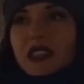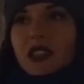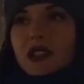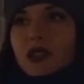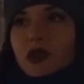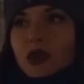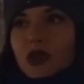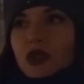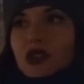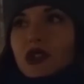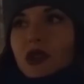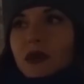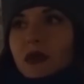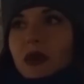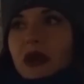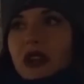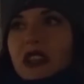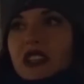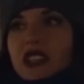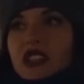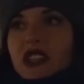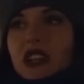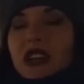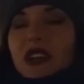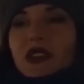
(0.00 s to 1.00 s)
они тоже
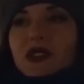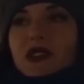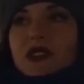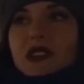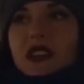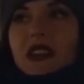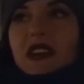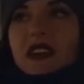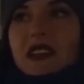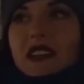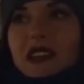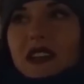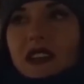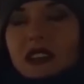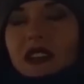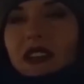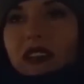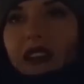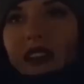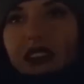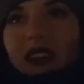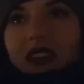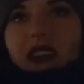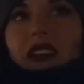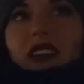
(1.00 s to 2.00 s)
обращаются
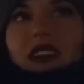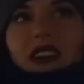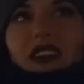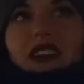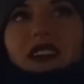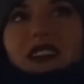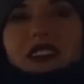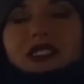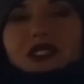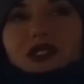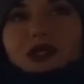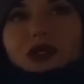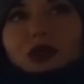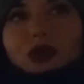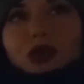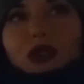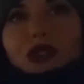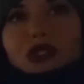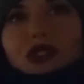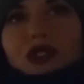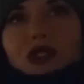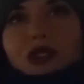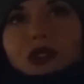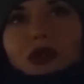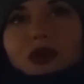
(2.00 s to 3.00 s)
к
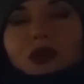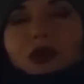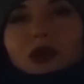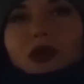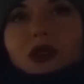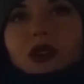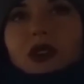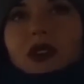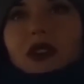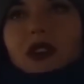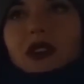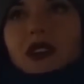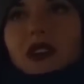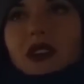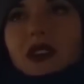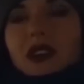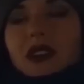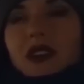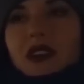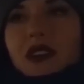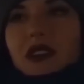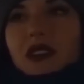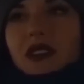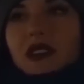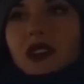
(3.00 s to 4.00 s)
источнику,
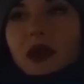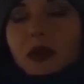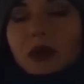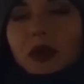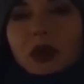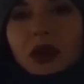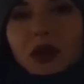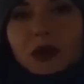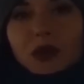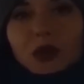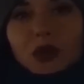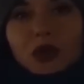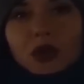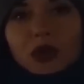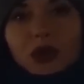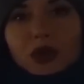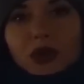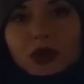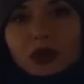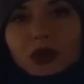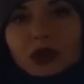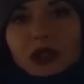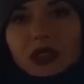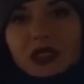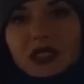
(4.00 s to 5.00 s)

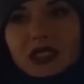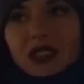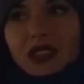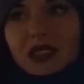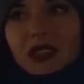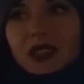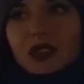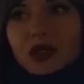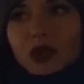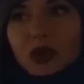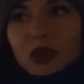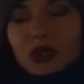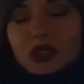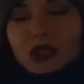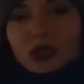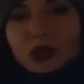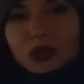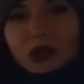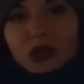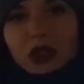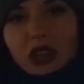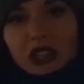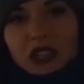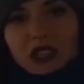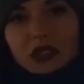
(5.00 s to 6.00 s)
напрямую. И ты тоже
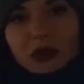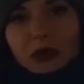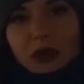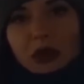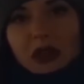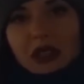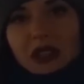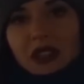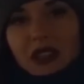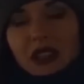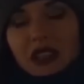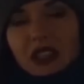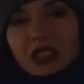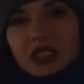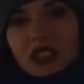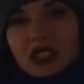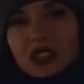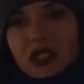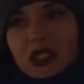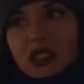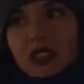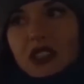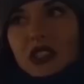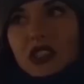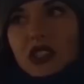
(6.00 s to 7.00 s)
туда же
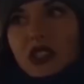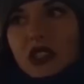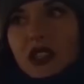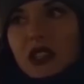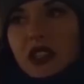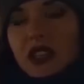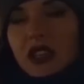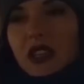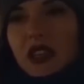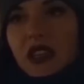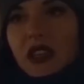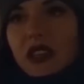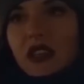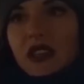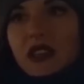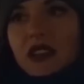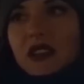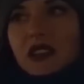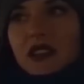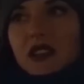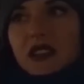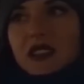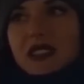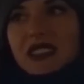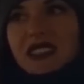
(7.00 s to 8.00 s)
принадлежишь.
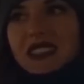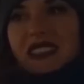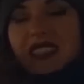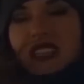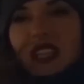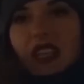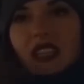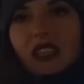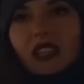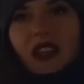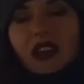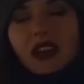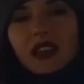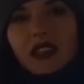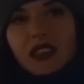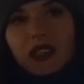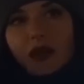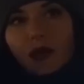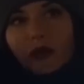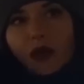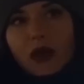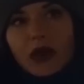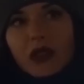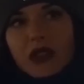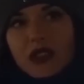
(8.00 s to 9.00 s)
И
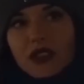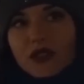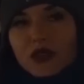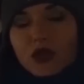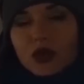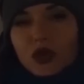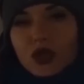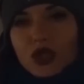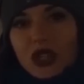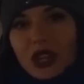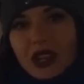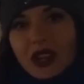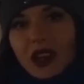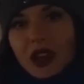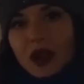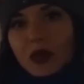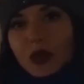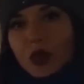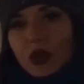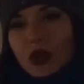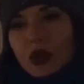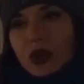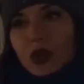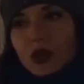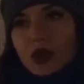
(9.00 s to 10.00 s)
состояние было в душе, как
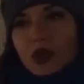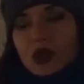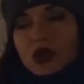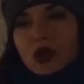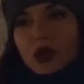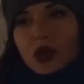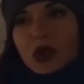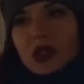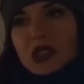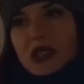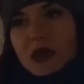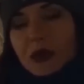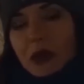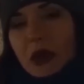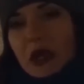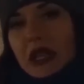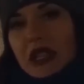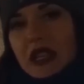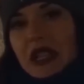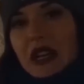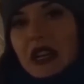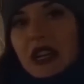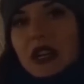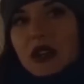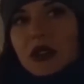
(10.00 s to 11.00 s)
будто узоры
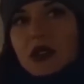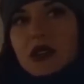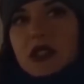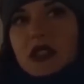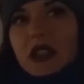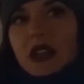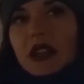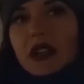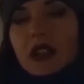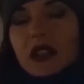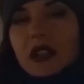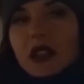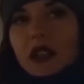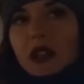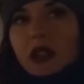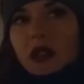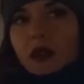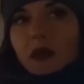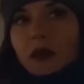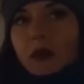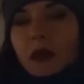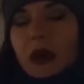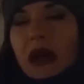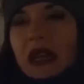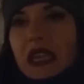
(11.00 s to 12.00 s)
сплетаются.
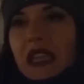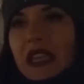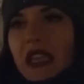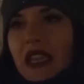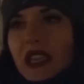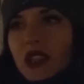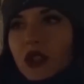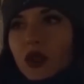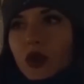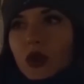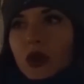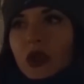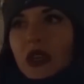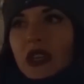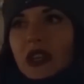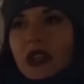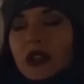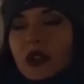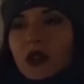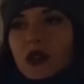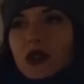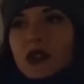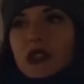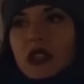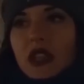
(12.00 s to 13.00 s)
Мои,
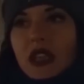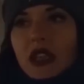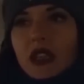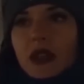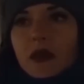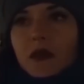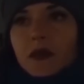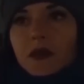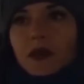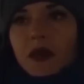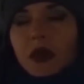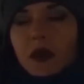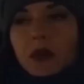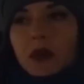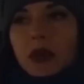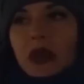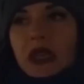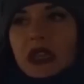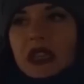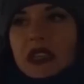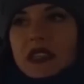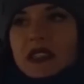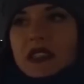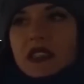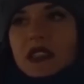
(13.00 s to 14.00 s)
других людей –
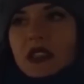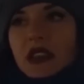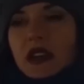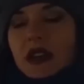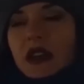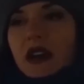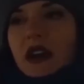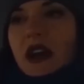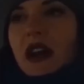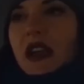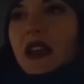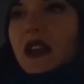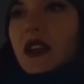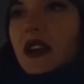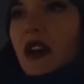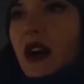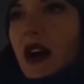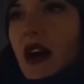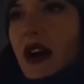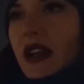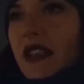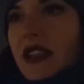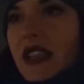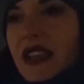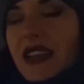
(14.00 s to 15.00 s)
песня,
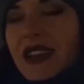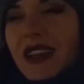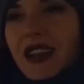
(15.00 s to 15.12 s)
орган